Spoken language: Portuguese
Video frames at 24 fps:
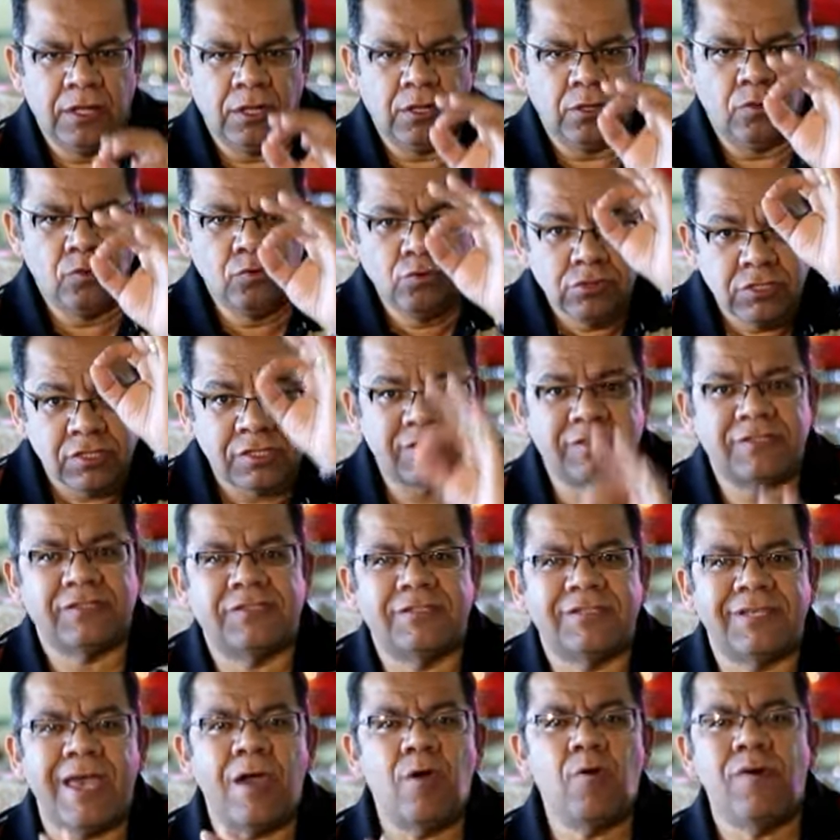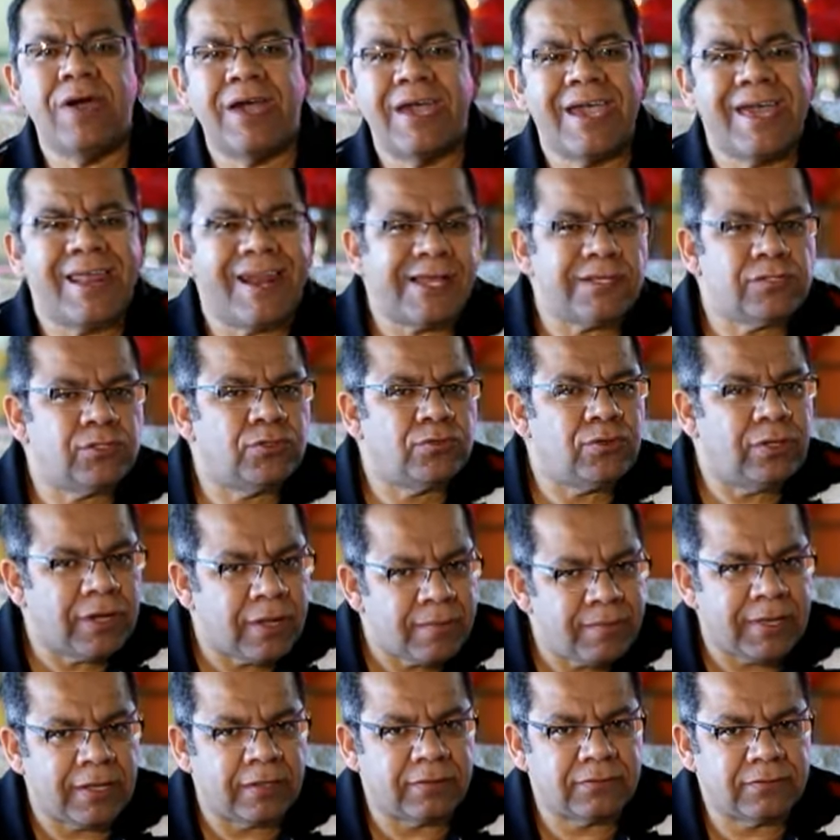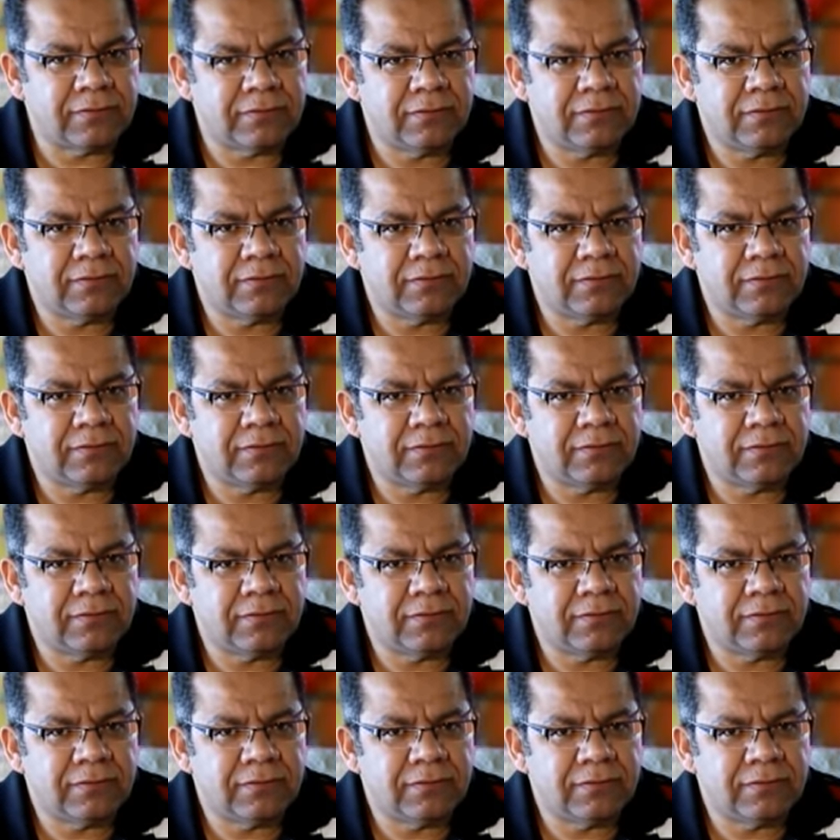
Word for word: No seu relacionamento.